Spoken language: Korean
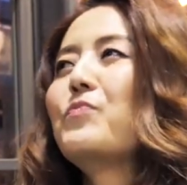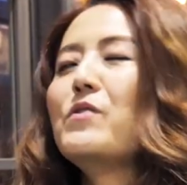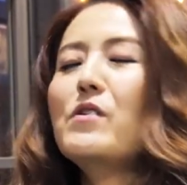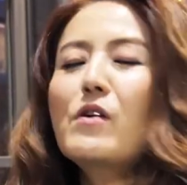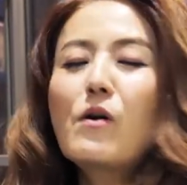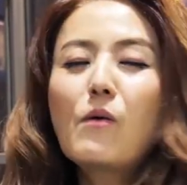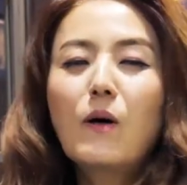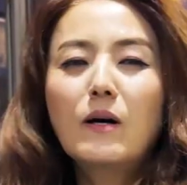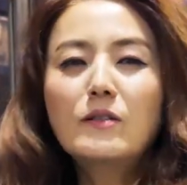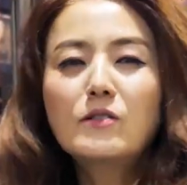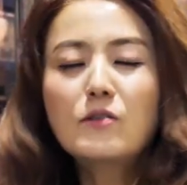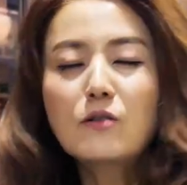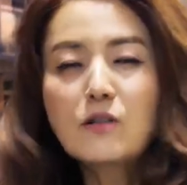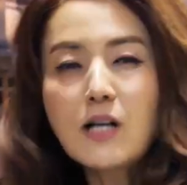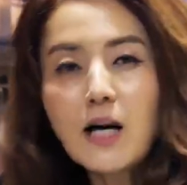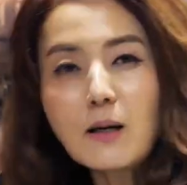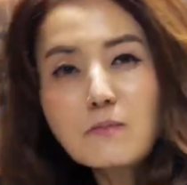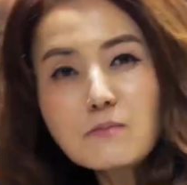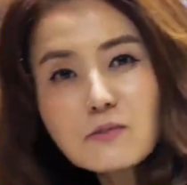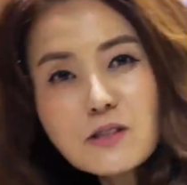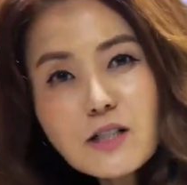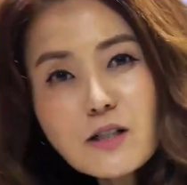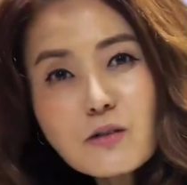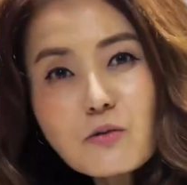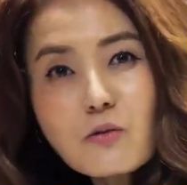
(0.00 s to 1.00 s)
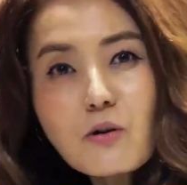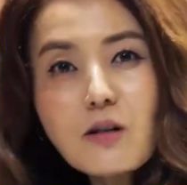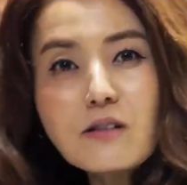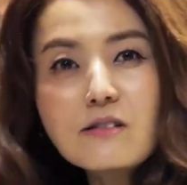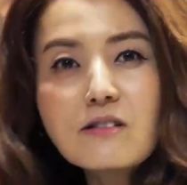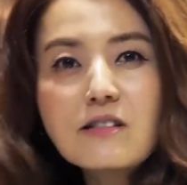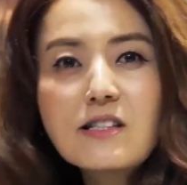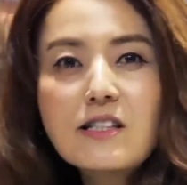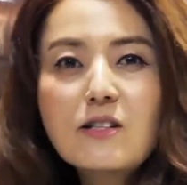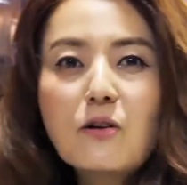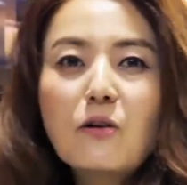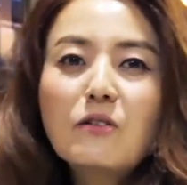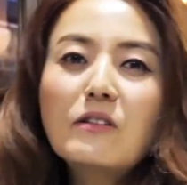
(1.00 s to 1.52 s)
이거 완전 깜짝
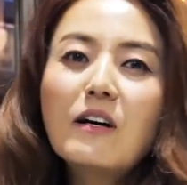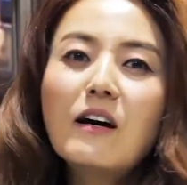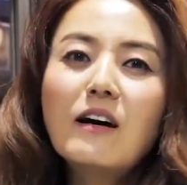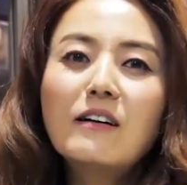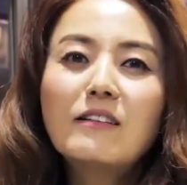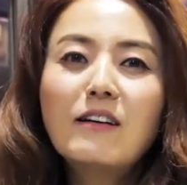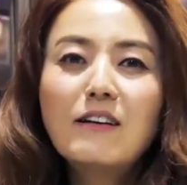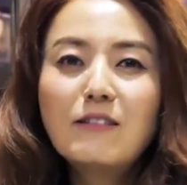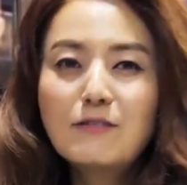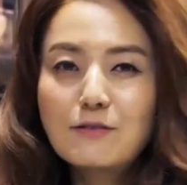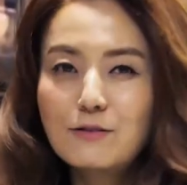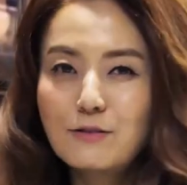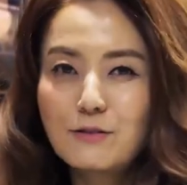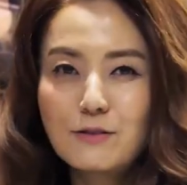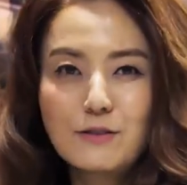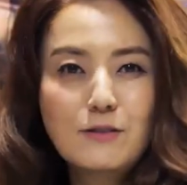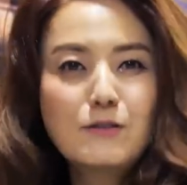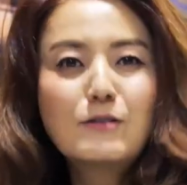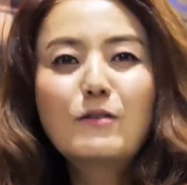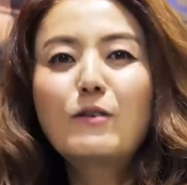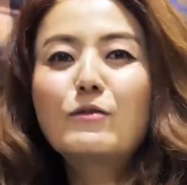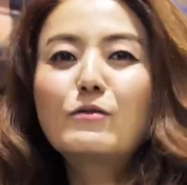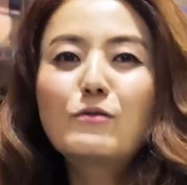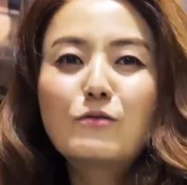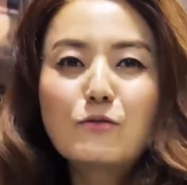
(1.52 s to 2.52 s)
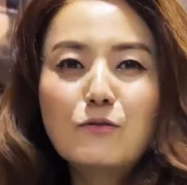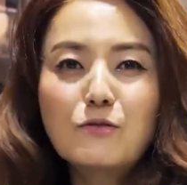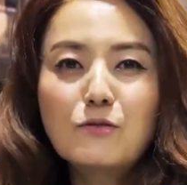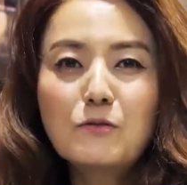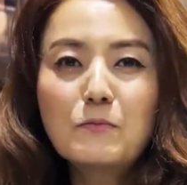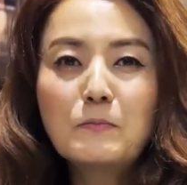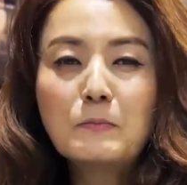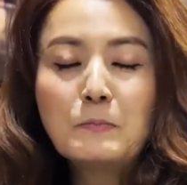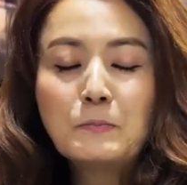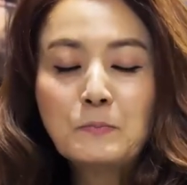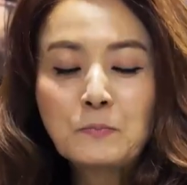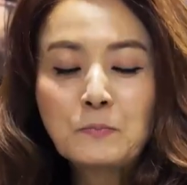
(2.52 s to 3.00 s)
놀라서 일어나야 되는 그런 수준.